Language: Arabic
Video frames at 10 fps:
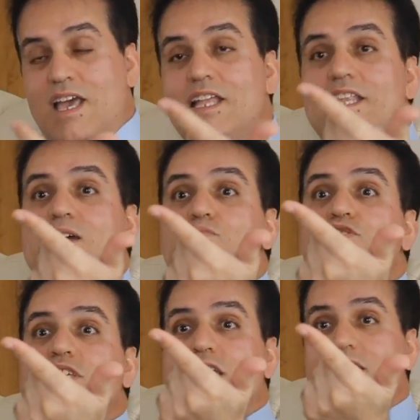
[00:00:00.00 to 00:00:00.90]
لا
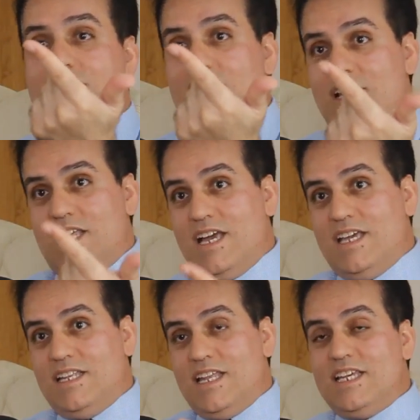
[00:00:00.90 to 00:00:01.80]
مساعده
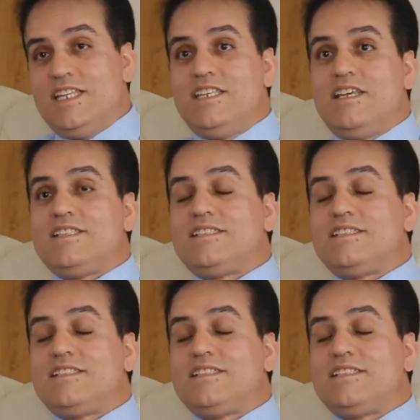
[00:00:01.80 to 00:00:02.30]
للعائله لان